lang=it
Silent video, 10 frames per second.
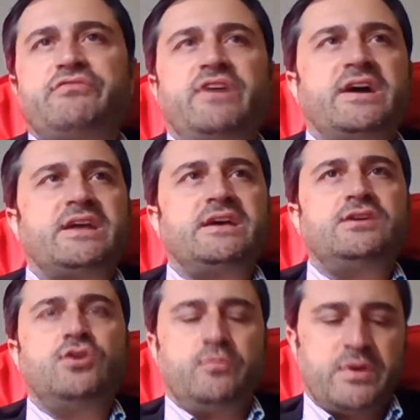a fare
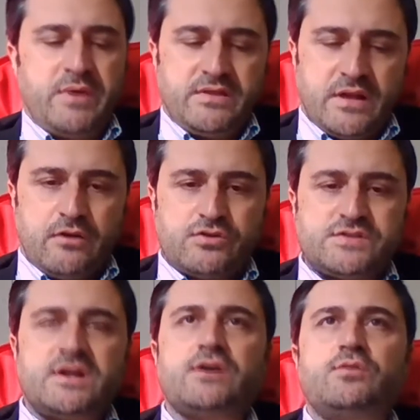i complimenti alla
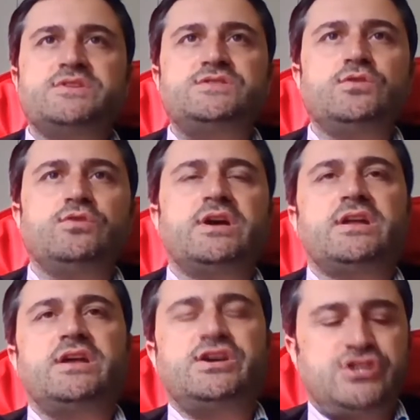nostra commissione
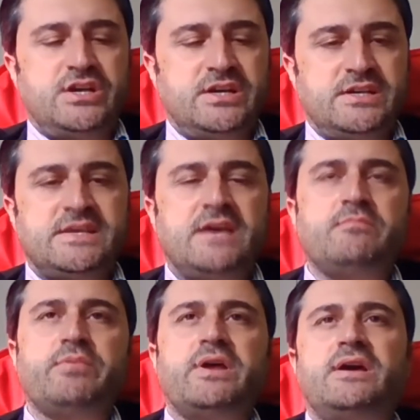che riesce
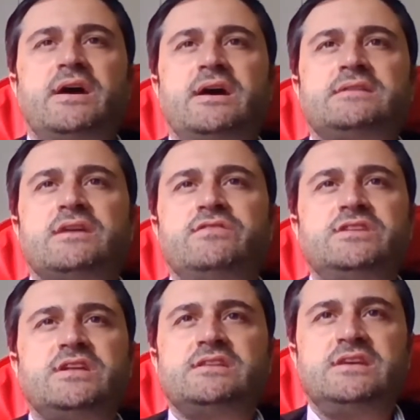sempre a dar
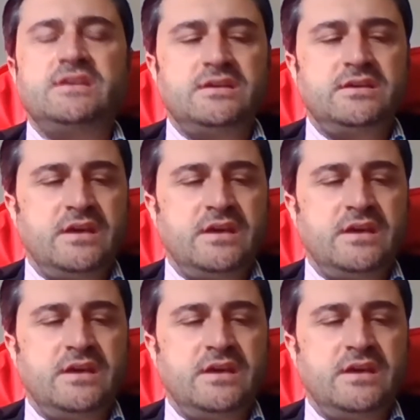vita a degli